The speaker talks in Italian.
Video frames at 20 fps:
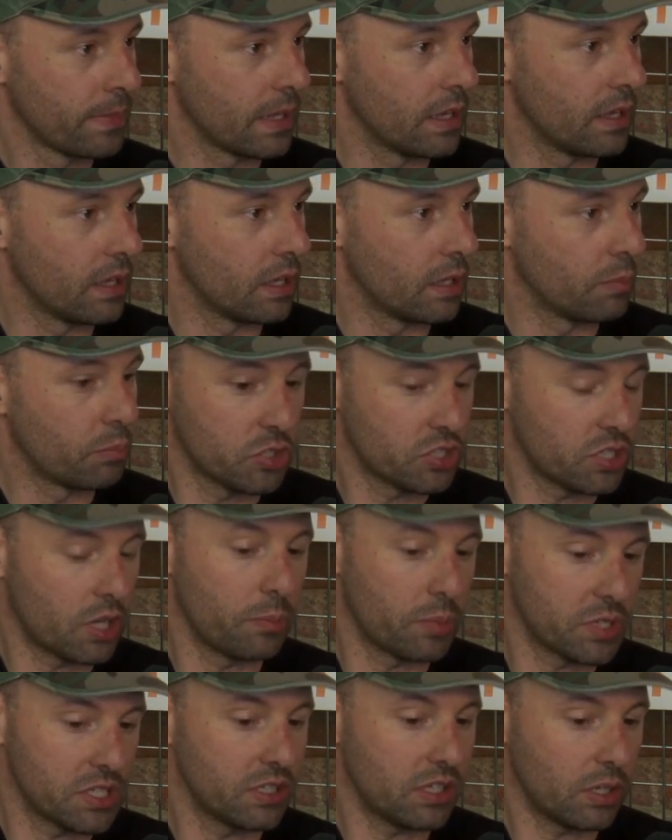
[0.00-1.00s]
eh, possa
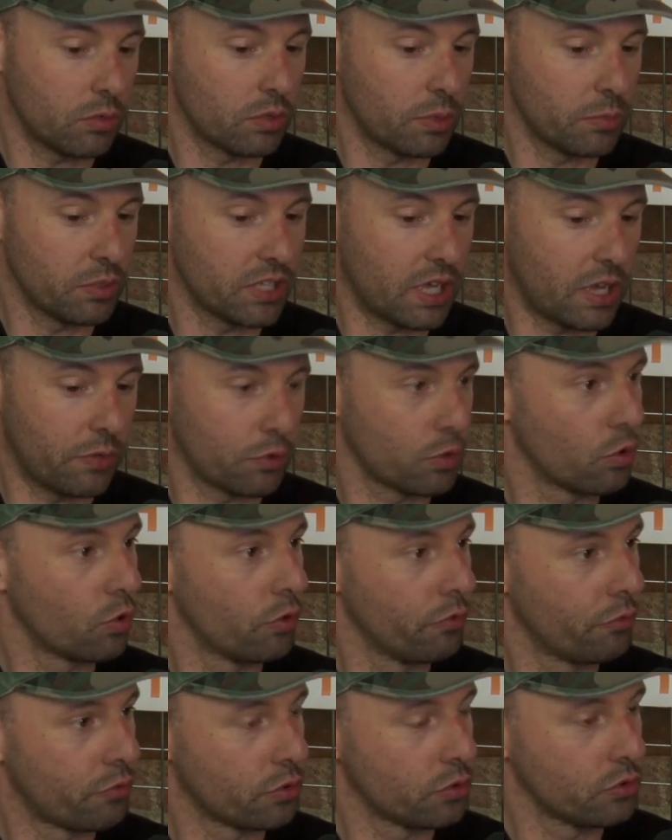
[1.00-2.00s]
rappresentare una metafora, un
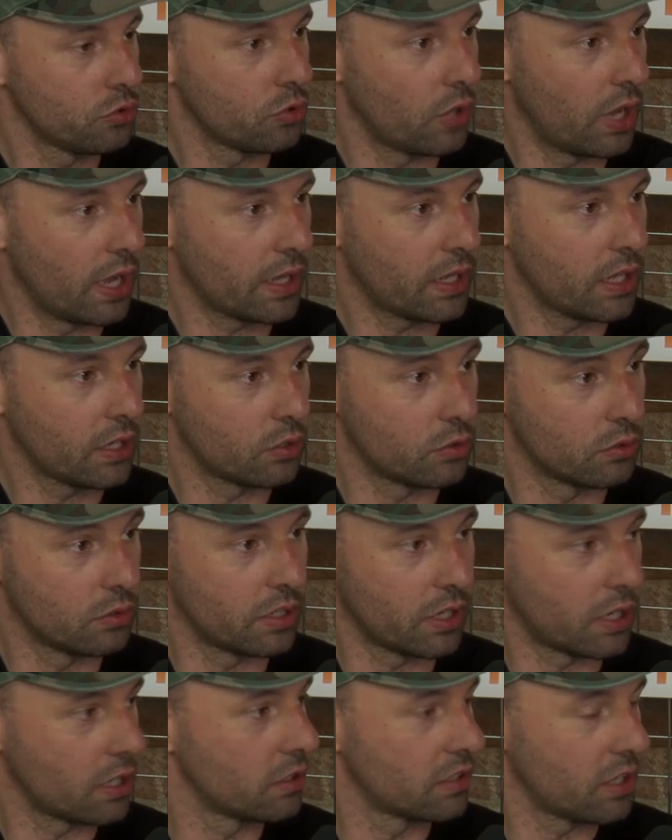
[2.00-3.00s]
confronto anche con
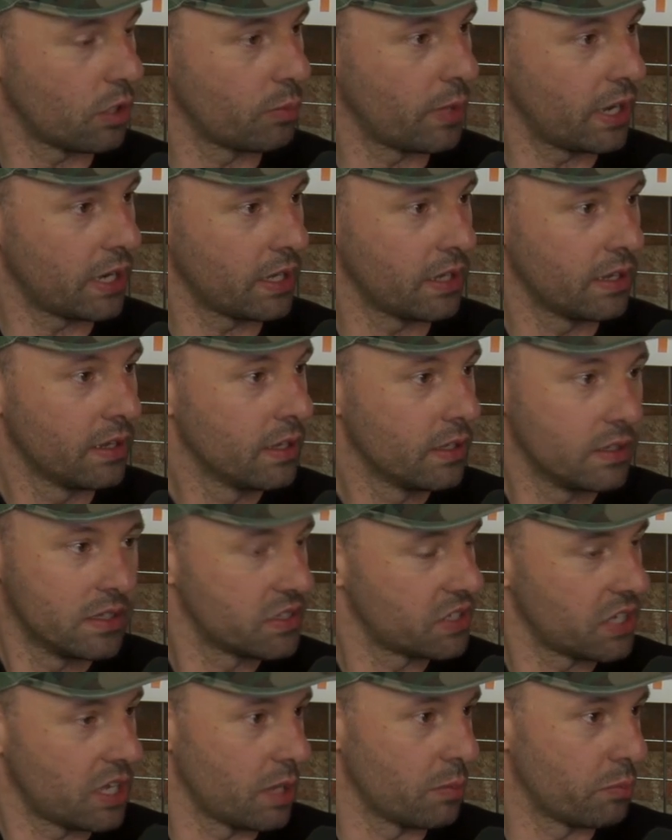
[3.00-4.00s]
le realtà umane di
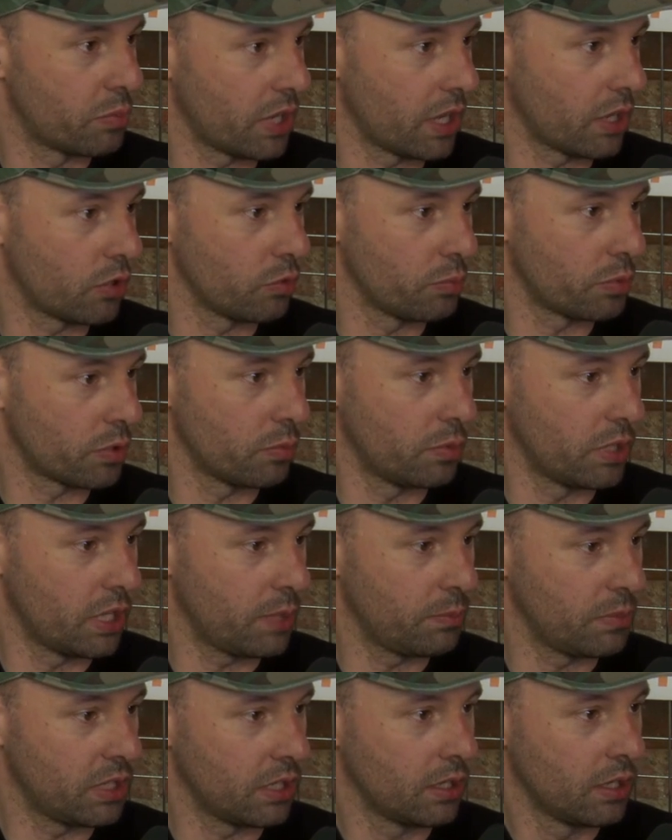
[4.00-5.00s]
sempre, ecco, i
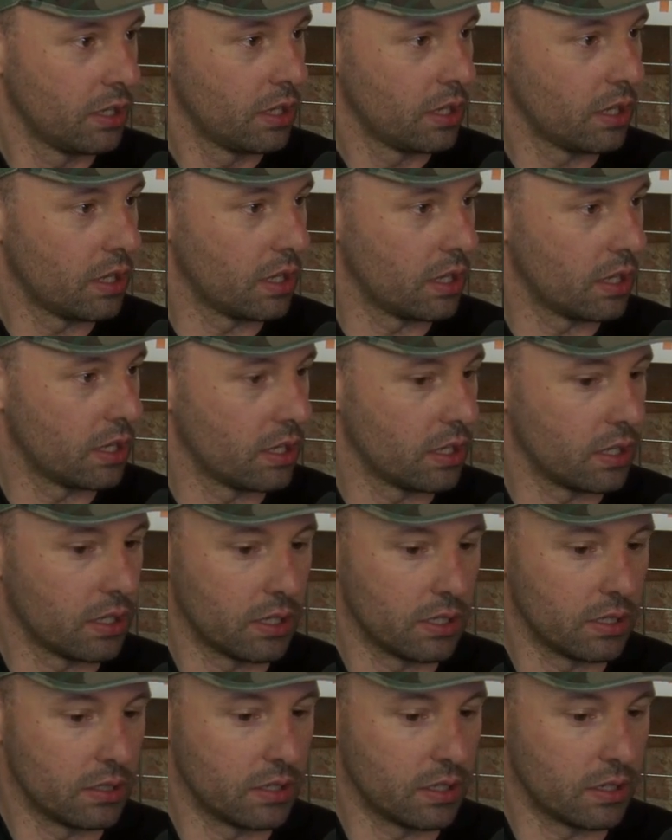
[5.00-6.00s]
problemi
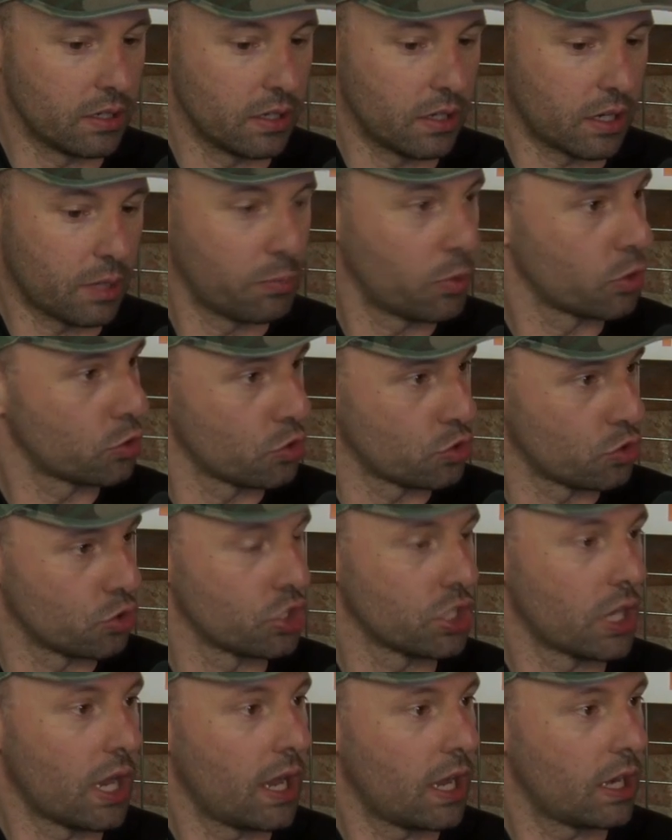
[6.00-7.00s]
eh, del rapporto
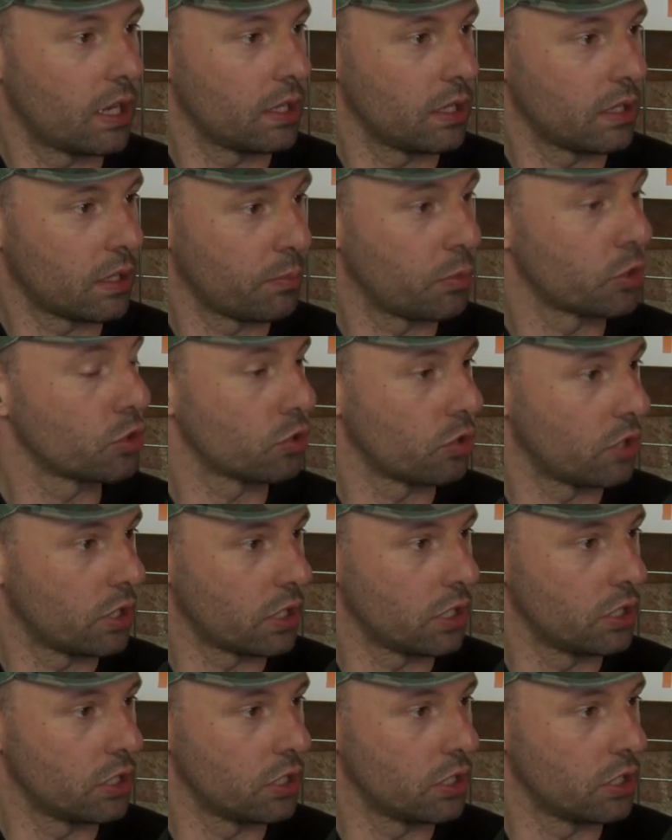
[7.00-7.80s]
sociale, il rapporto con la